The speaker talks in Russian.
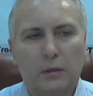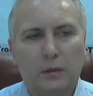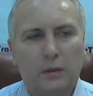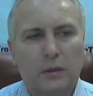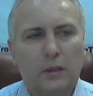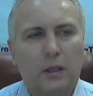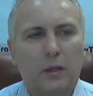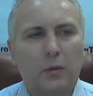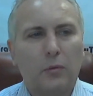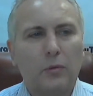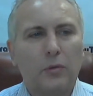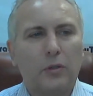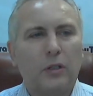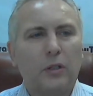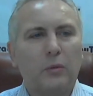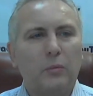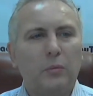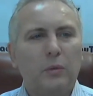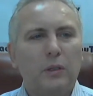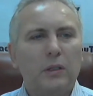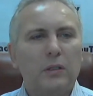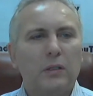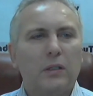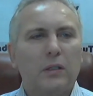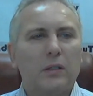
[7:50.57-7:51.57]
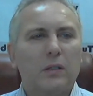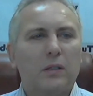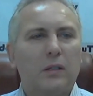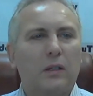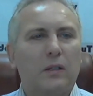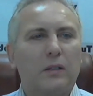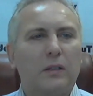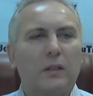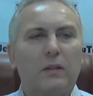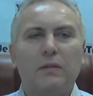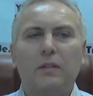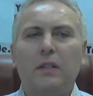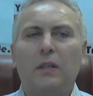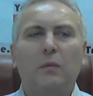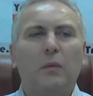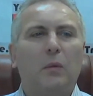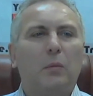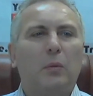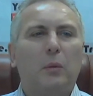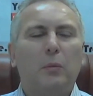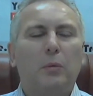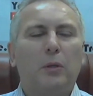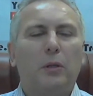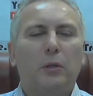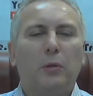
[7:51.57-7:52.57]
сторонник бизнеса, со всеми
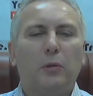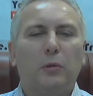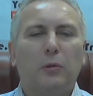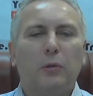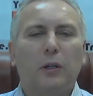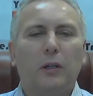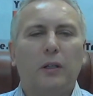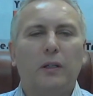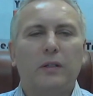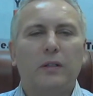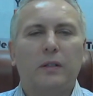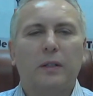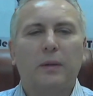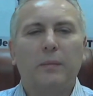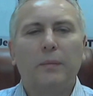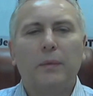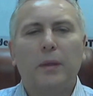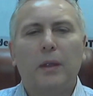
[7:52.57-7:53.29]
попереругался.